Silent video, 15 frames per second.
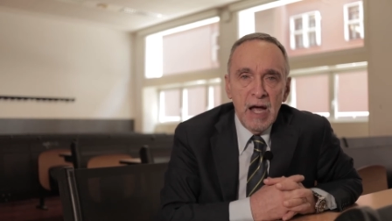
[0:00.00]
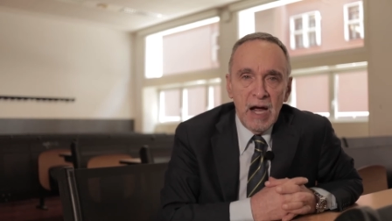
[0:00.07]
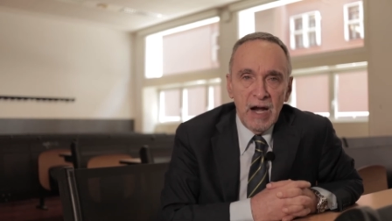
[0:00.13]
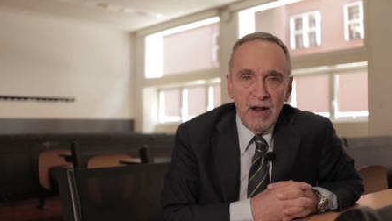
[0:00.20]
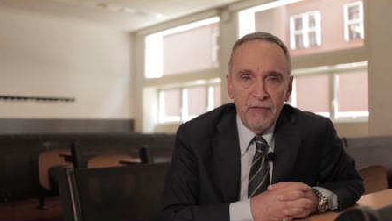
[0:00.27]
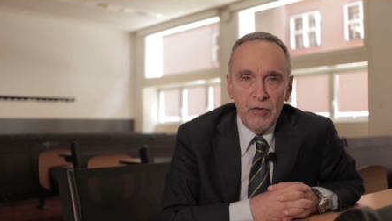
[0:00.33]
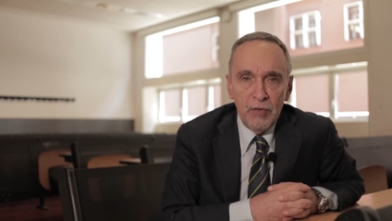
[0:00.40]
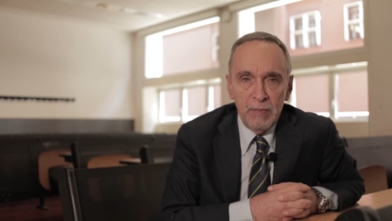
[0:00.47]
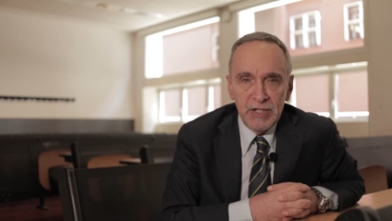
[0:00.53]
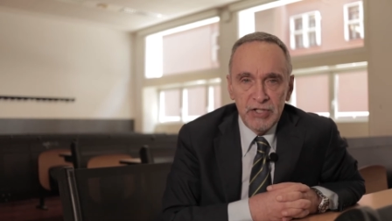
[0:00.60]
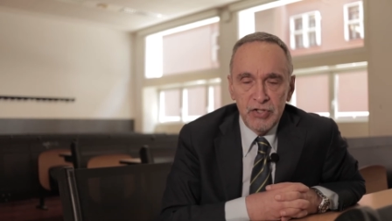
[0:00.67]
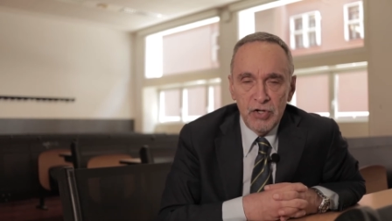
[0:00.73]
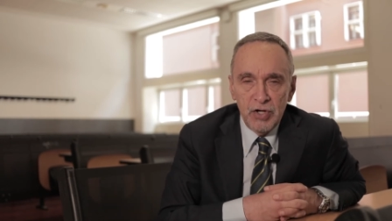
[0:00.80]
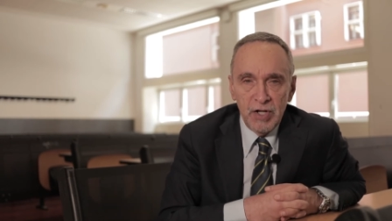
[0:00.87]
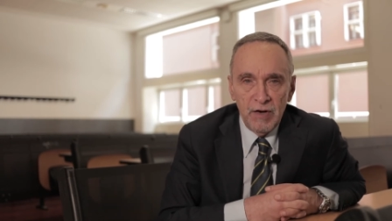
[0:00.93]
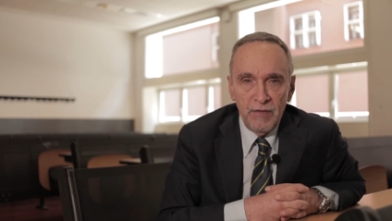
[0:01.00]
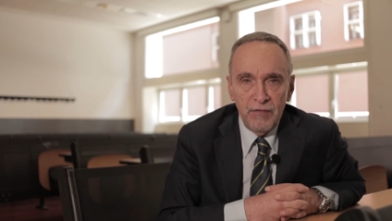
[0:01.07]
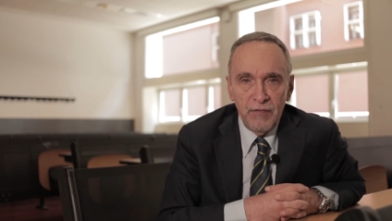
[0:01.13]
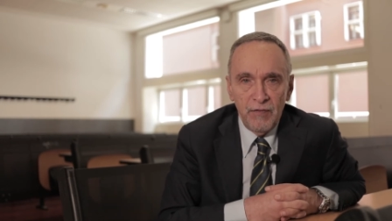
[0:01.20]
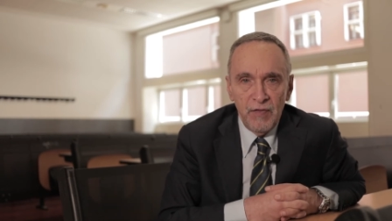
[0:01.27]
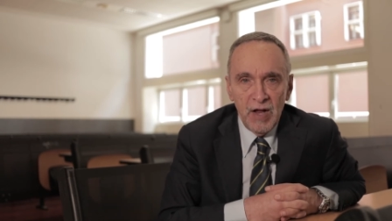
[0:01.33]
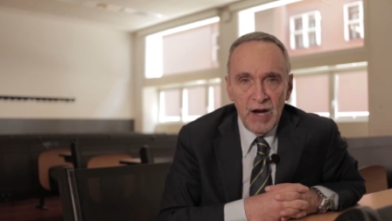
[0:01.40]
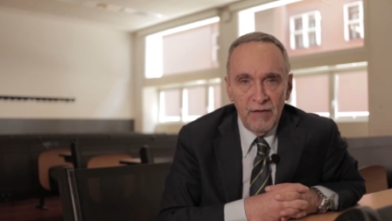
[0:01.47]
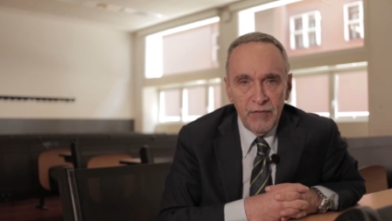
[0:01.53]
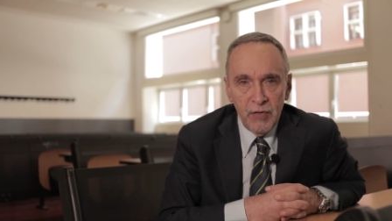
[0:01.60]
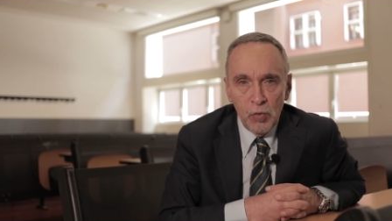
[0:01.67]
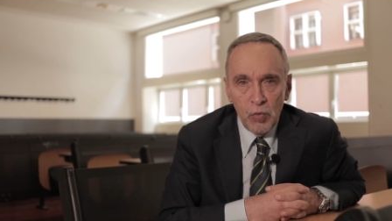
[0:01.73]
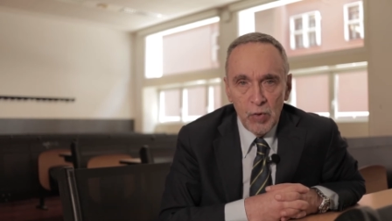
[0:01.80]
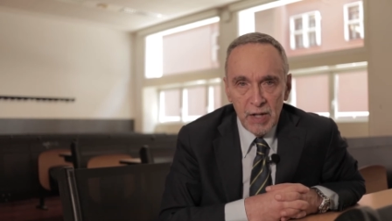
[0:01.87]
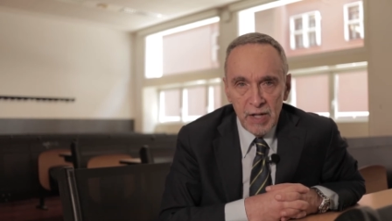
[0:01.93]
alla formazione del, della
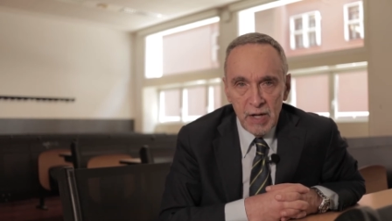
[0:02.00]
figura